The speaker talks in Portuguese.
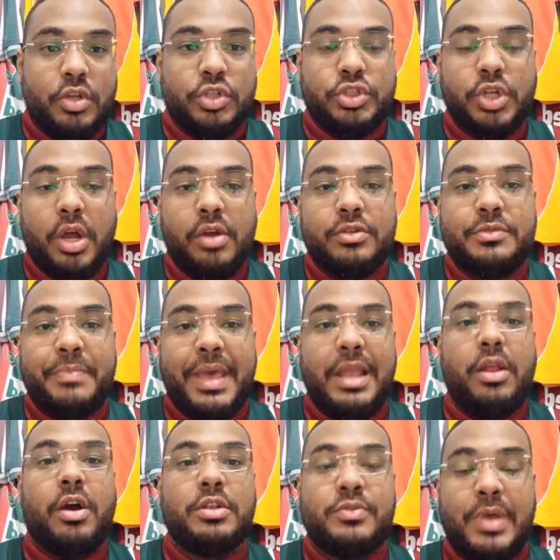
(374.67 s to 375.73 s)
jogos
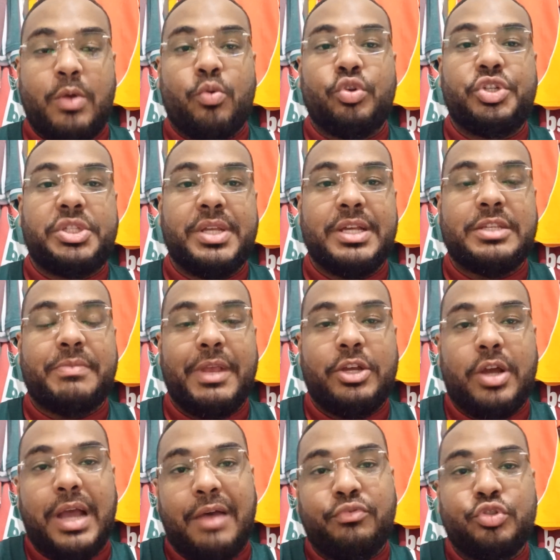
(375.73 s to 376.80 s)
melhores, uma constância, porque
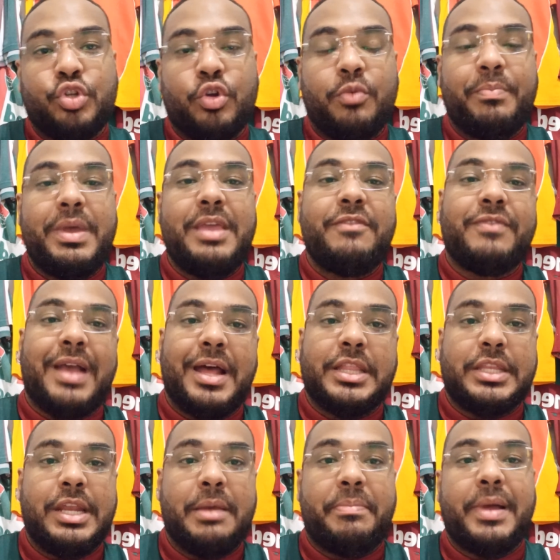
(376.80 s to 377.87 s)
jogava um jogo bem e ficava
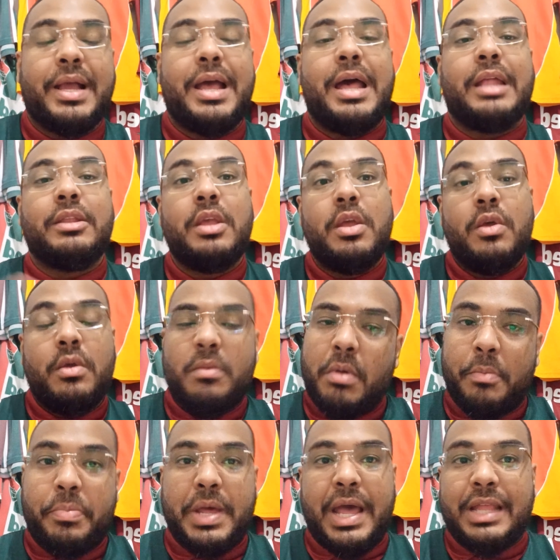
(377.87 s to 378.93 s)
três apagado.
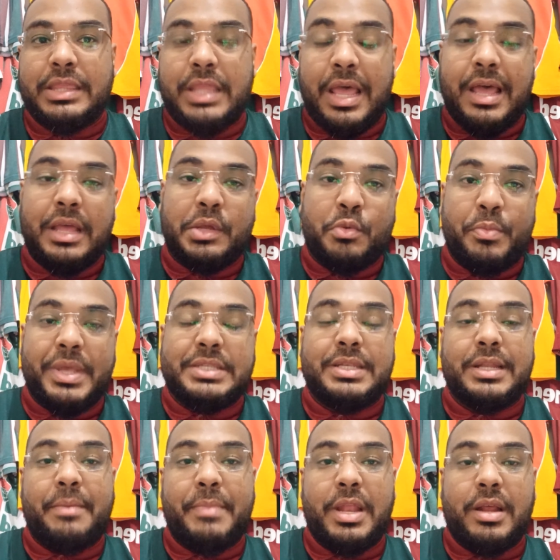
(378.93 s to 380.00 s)
Já está
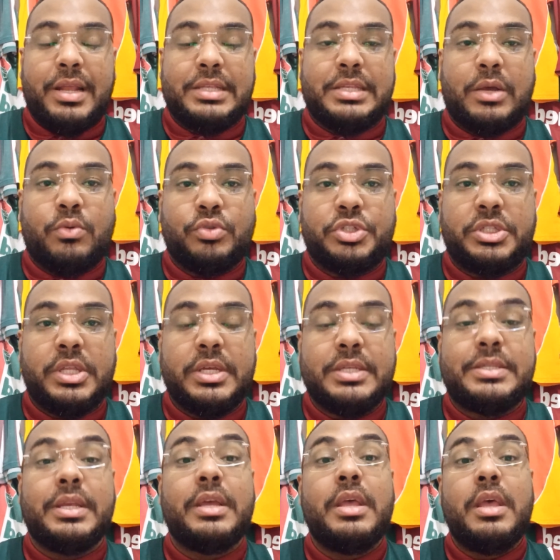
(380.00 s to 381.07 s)
começando a melhorar essa
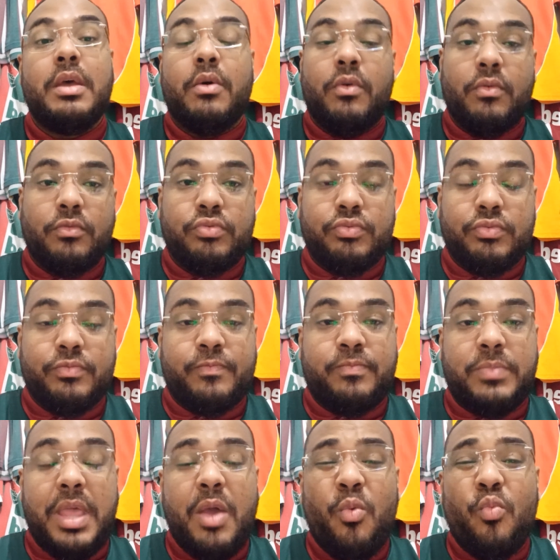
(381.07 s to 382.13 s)
constância.
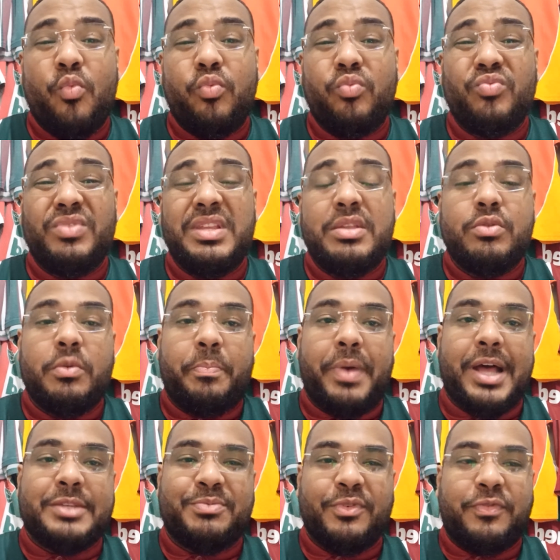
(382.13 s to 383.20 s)
Deu um lindo
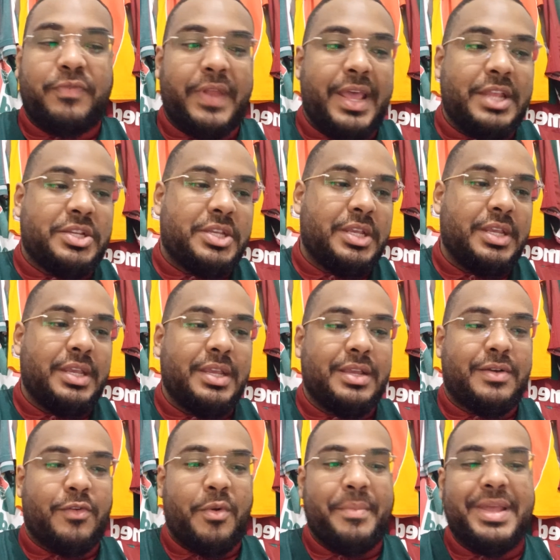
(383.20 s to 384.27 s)
passo para o Fred, que
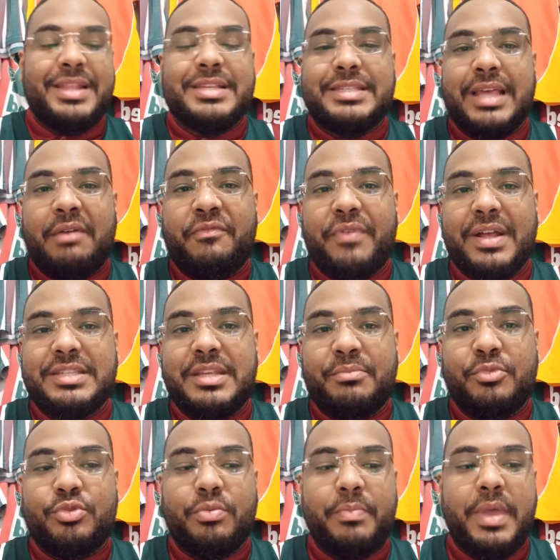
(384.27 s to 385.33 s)
Comeda sabe fazer
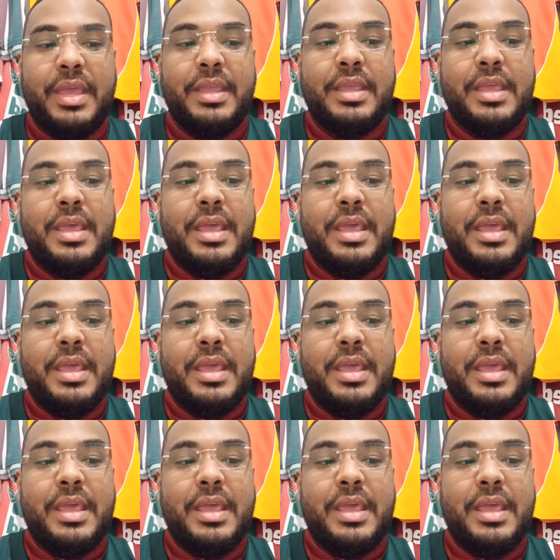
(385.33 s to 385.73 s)
muito bem.